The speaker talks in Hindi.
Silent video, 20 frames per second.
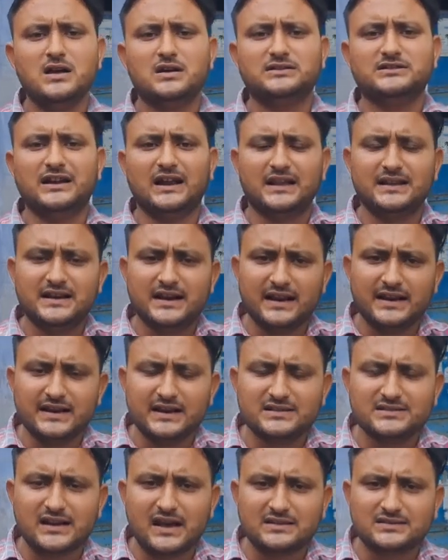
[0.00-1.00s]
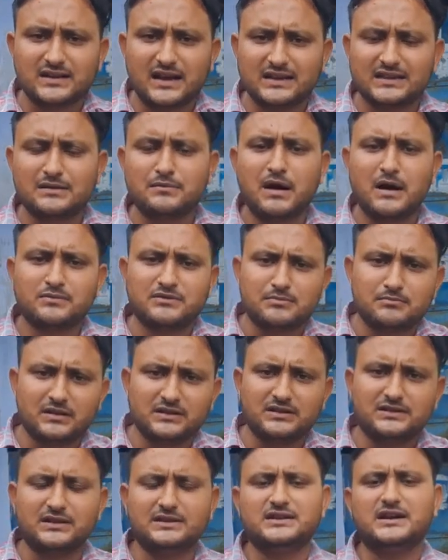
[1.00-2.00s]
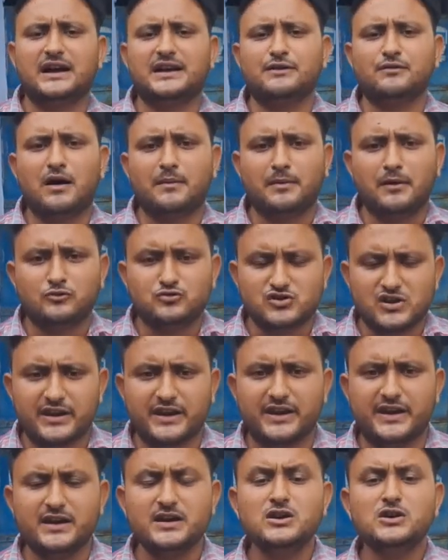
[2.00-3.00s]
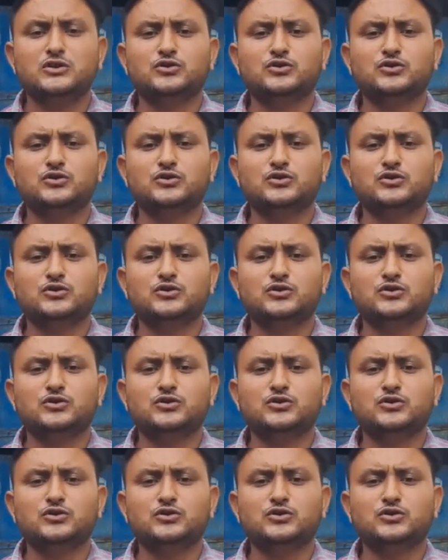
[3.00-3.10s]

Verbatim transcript: जिलाधिकारी के साथ साथ तमाम संबंधित अधिकारी वहाँ पहुँचेंगे